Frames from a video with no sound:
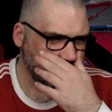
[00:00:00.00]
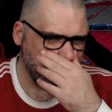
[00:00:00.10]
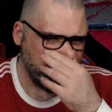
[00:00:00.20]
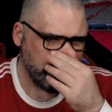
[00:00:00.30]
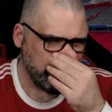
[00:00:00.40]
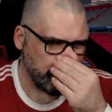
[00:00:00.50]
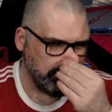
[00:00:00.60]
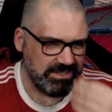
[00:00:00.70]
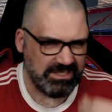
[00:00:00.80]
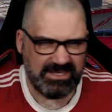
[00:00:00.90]
Das war das letzte
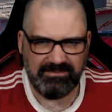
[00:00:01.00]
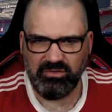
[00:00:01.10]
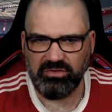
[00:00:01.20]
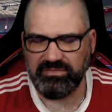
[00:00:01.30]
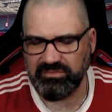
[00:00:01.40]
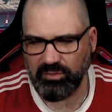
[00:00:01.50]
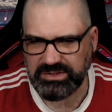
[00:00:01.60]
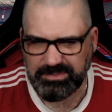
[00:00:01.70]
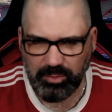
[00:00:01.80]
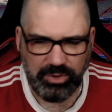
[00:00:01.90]
Spiel gegen den VfW
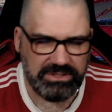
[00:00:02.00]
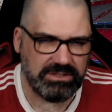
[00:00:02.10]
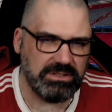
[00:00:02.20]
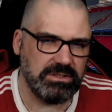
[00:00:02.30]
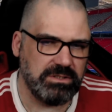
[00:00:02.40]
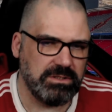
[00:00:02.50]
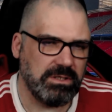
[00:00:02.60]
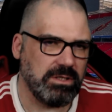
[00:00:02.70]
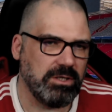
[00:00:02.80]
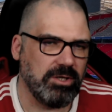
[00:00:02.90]
Wolfsburg.
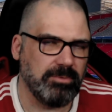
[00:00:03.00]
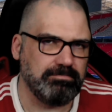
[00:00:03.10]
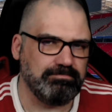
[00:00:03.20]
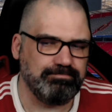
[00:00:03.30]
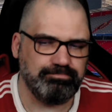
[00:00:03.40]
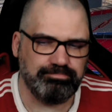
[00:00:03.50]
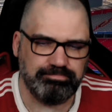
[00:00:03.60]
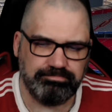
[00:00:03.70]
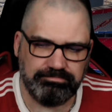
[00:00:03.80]
Ähm,